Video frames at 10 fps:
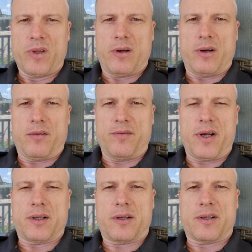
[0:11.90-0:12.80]
А, в
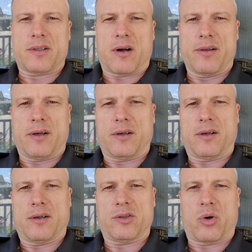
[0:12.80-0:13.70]
некоторых
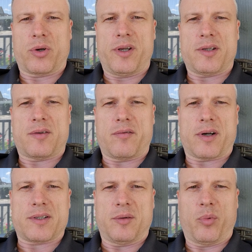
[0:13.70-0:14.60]
странах а, срок действия
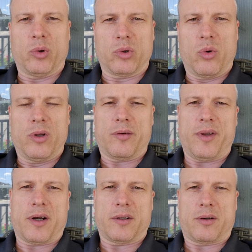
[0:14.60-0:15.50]
вакцин полгода, в
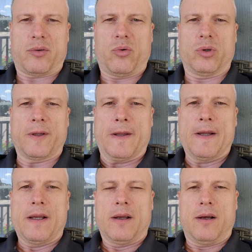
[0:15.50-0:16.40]
некоторых год.
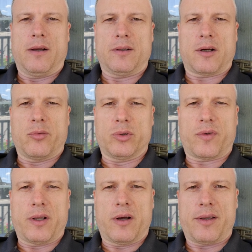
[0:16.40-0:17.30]
А, так вот, в
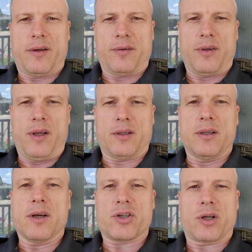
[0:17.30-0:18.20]
Канаде нет
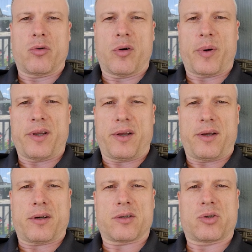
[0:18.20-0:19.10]
даже такого
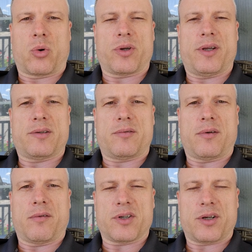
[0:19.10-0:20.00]
понятия, как срок
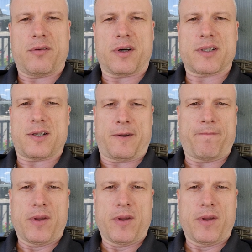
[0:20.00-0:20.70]
действия вашей вакцины.